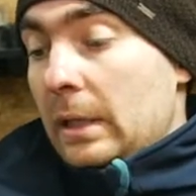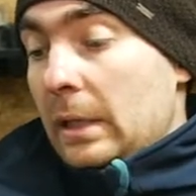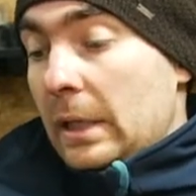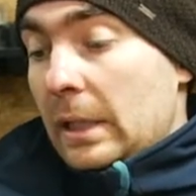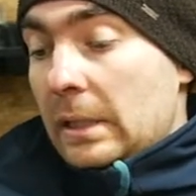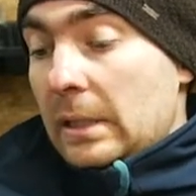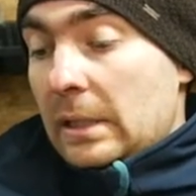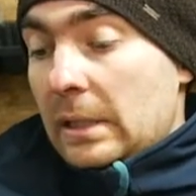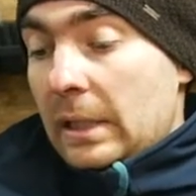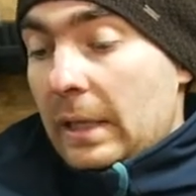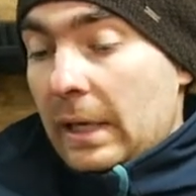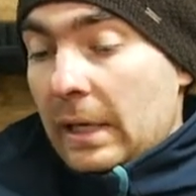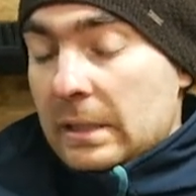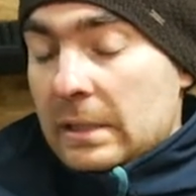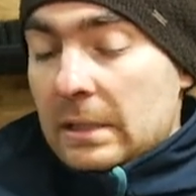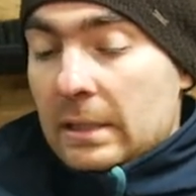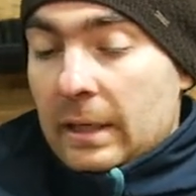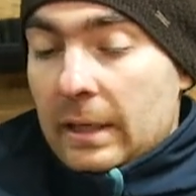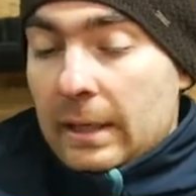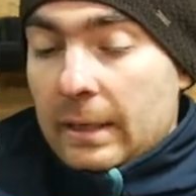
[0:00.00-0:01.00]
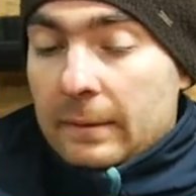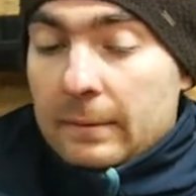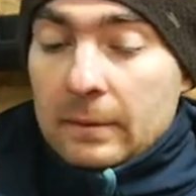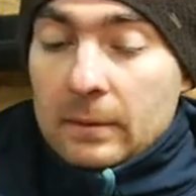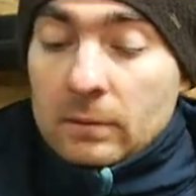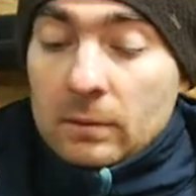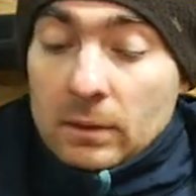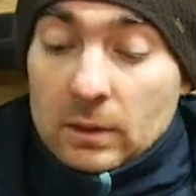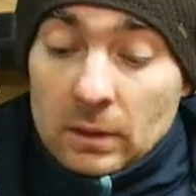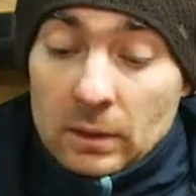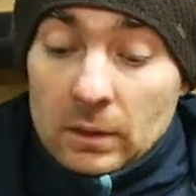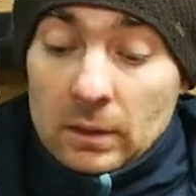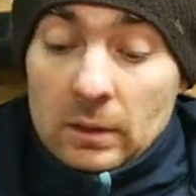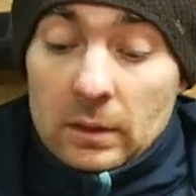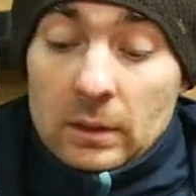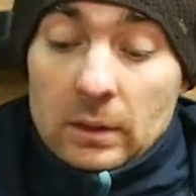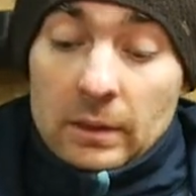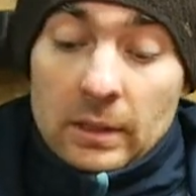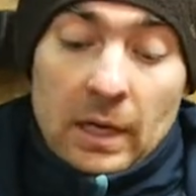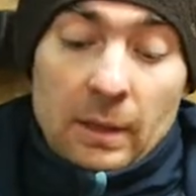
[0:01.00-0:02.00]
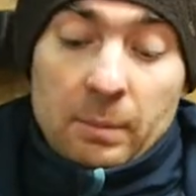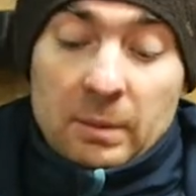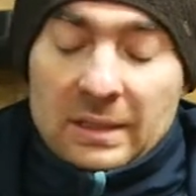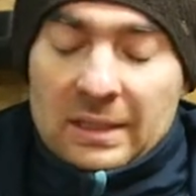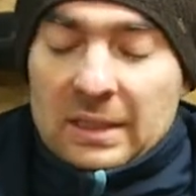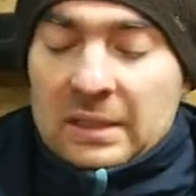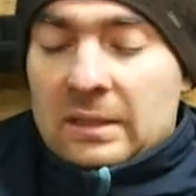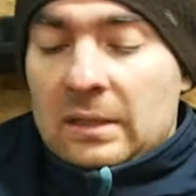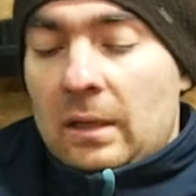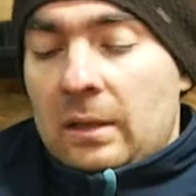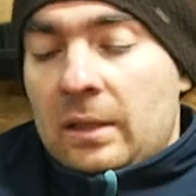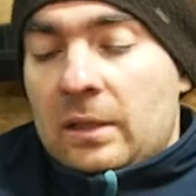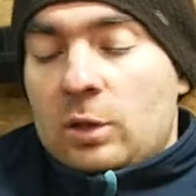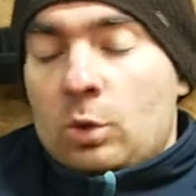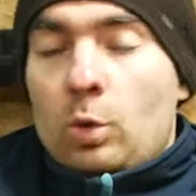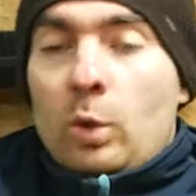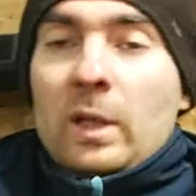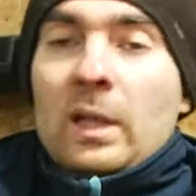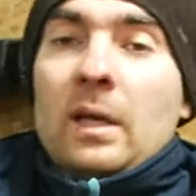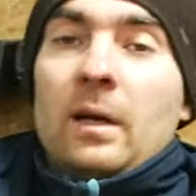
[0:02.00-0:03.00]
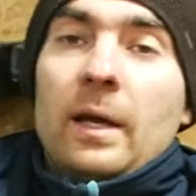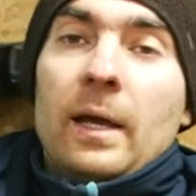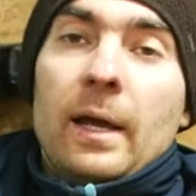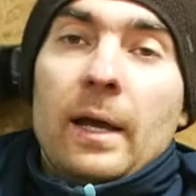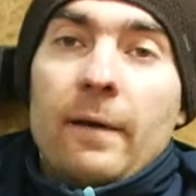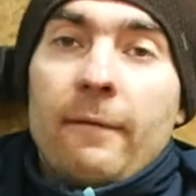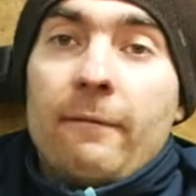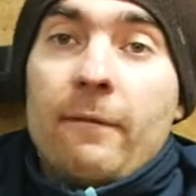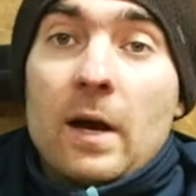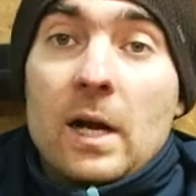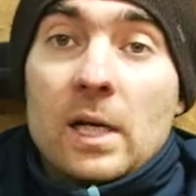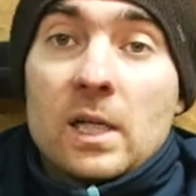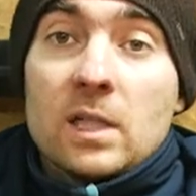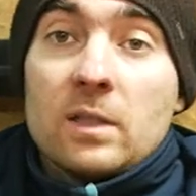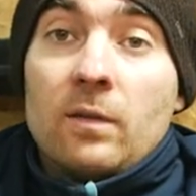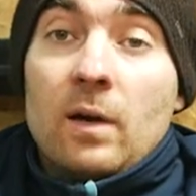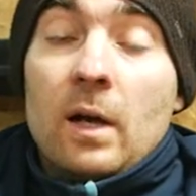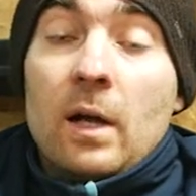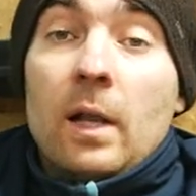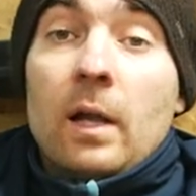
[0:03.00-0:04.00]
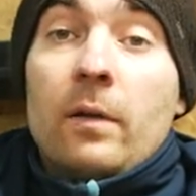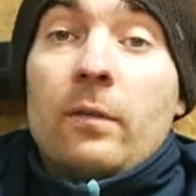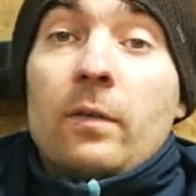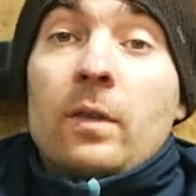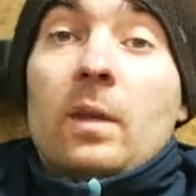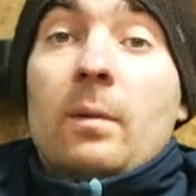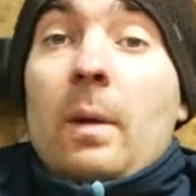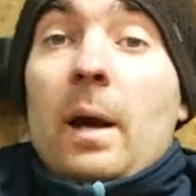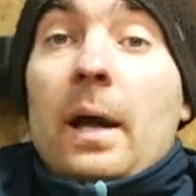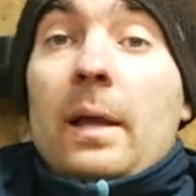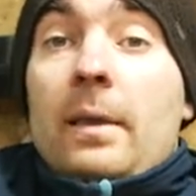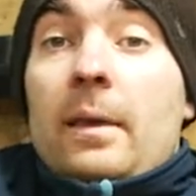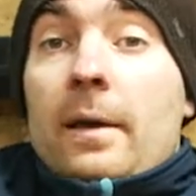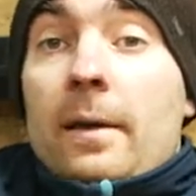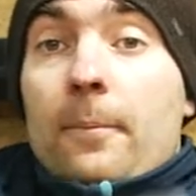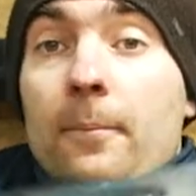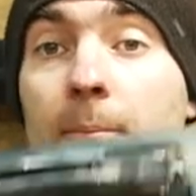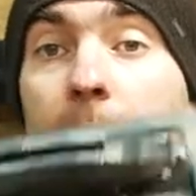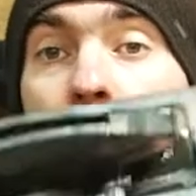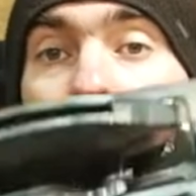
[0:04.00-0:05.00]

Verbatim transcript: интересная и, я бы сказал, достойная вашего внимания.